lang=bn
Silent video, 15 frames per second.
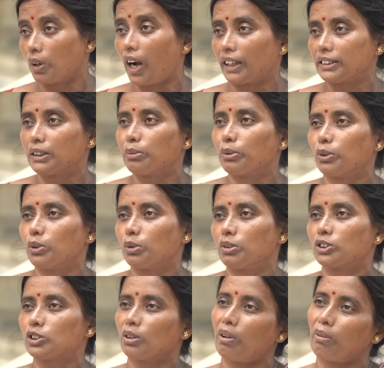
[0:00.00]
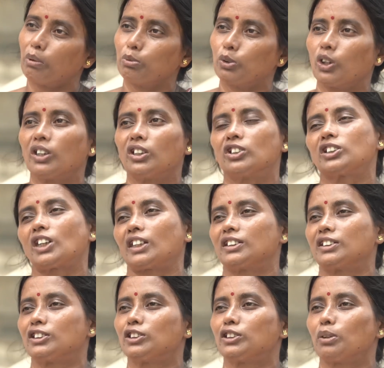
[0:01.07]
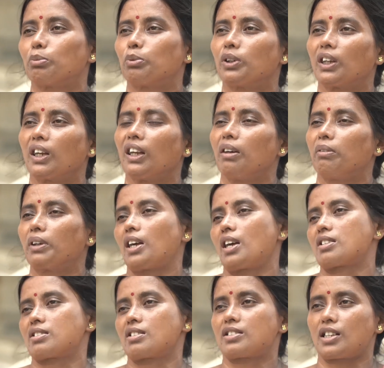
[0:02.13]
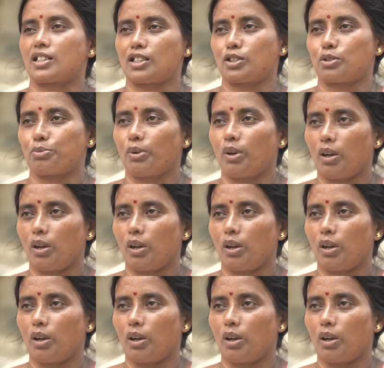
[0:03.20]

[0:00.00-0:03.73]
কাজে বেরোনোর সময় আমার মনে হয় আমি সাদা জিনিসটা পরে গেলে আমার কাজটা সাকসেসফুল